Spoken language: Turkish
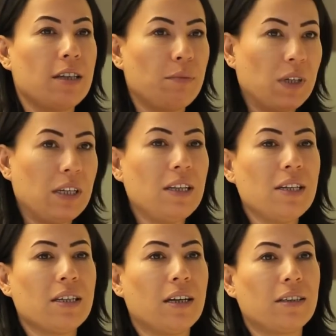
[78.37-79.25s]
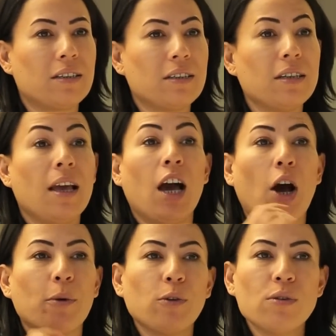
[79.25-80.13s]
temkinli insanlarsınız
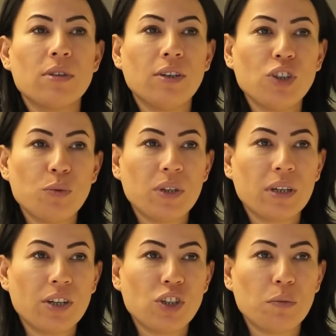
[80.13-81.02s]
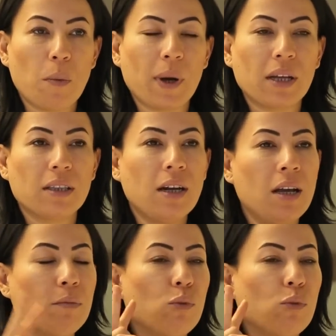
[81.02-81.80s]
ama gözden hiçbir şey kaçırmamak adına